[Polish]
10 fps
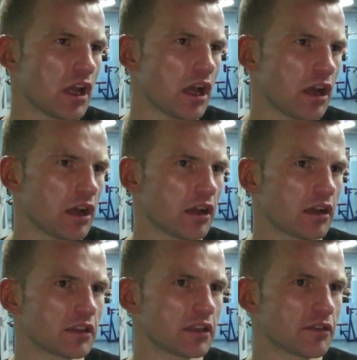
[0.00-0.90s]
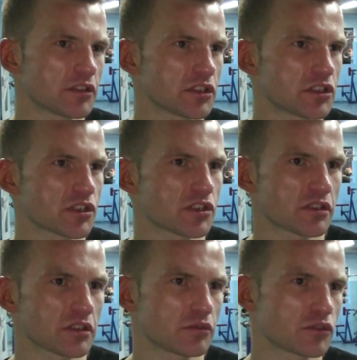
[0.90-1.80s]
A, a najważniejsze,
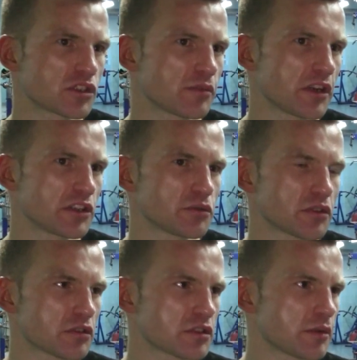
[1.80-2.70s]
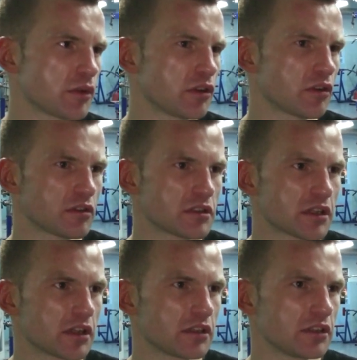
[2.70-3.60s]
że utrzymaliśmy to do samego
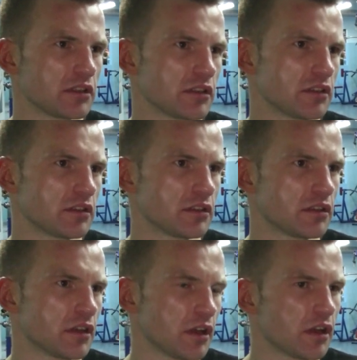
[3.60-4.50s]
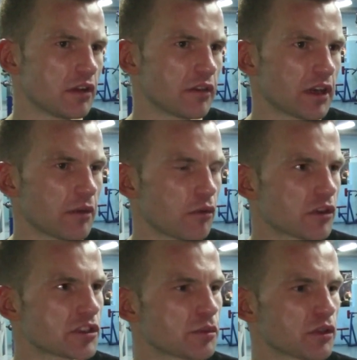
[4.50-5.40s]
końca i, i, i walka
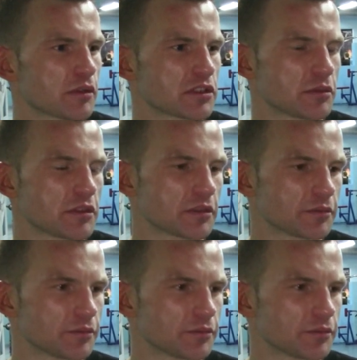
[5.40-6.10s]
mogła się podobać kibicom.